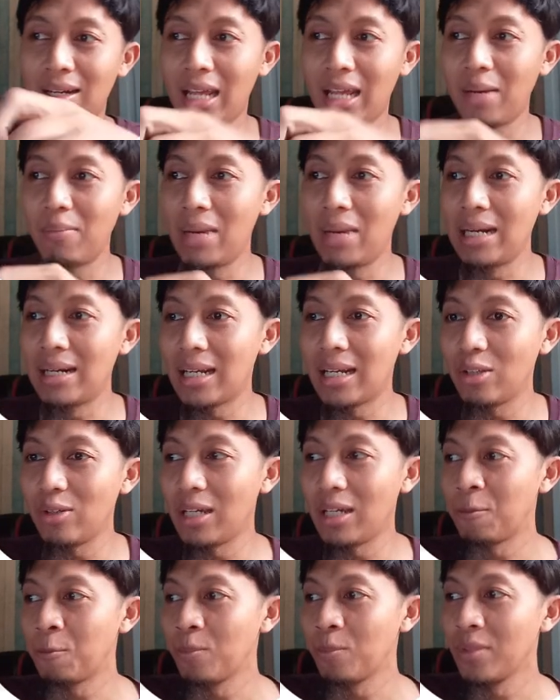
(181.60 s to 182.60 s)
hand blender itu
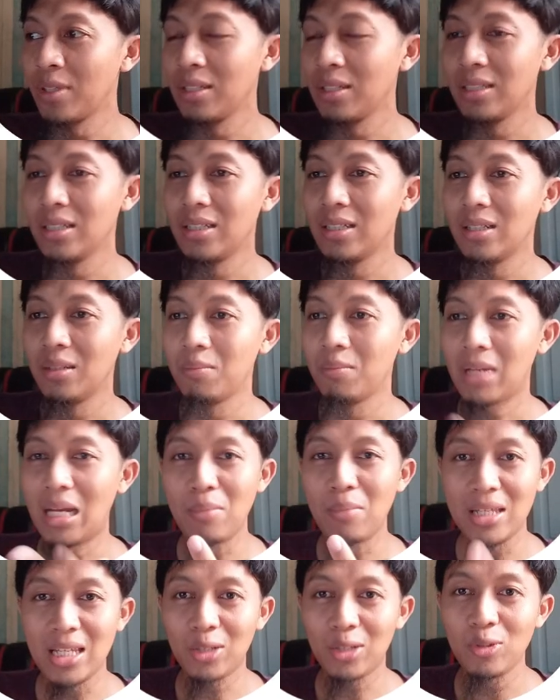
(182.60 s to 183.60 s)
ya kan
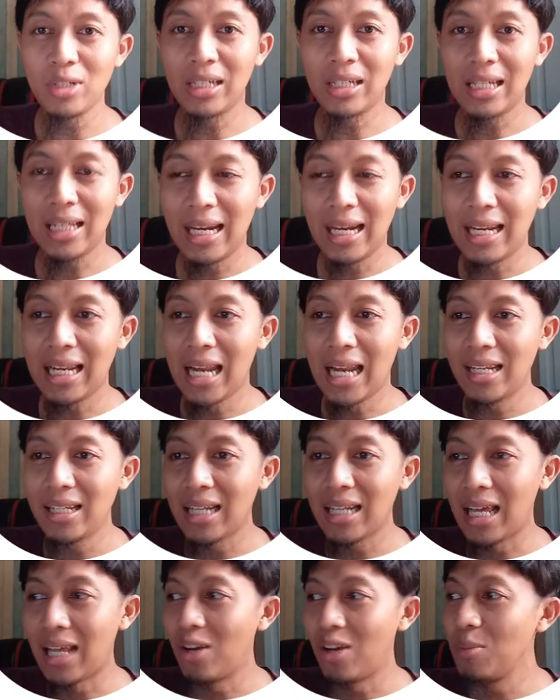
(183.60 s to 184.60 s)
banyak tuh yang iklan iklanin
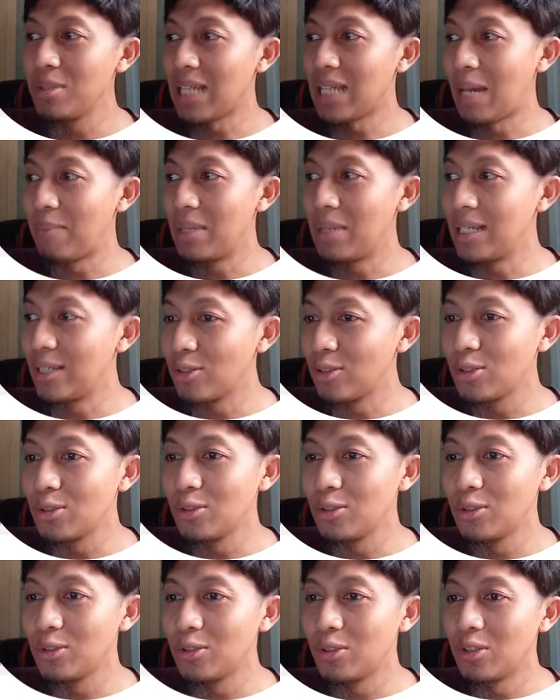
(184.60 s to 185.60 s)
nah lu bisa ambil itu
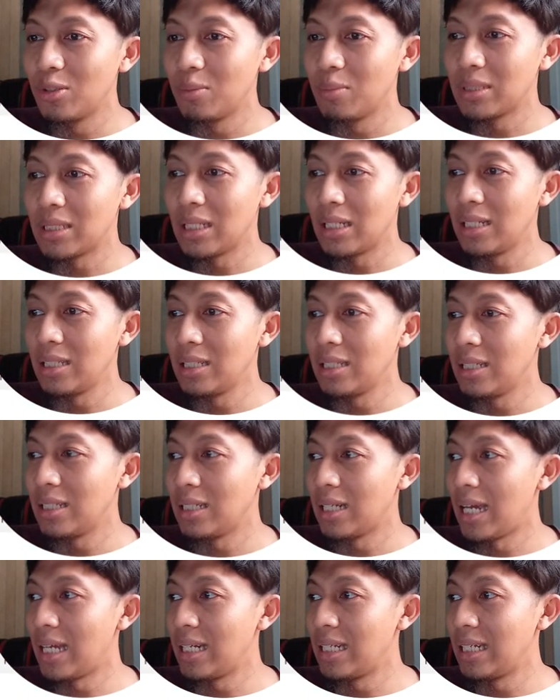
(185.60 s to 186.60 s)
tuh misalnya nih
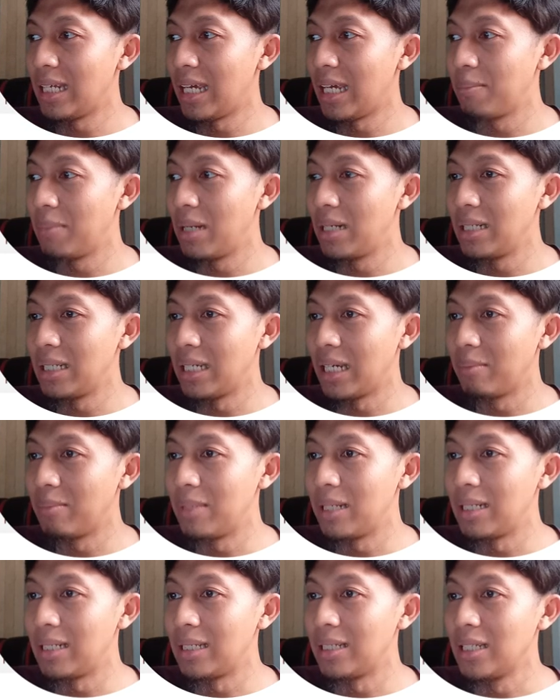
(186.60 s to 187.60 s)
nah ini hand blend nih hand
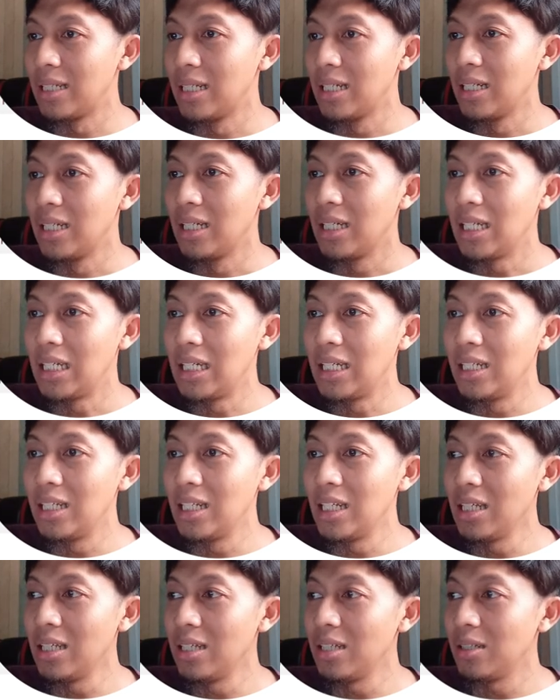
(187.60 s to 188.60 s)
blend nih ini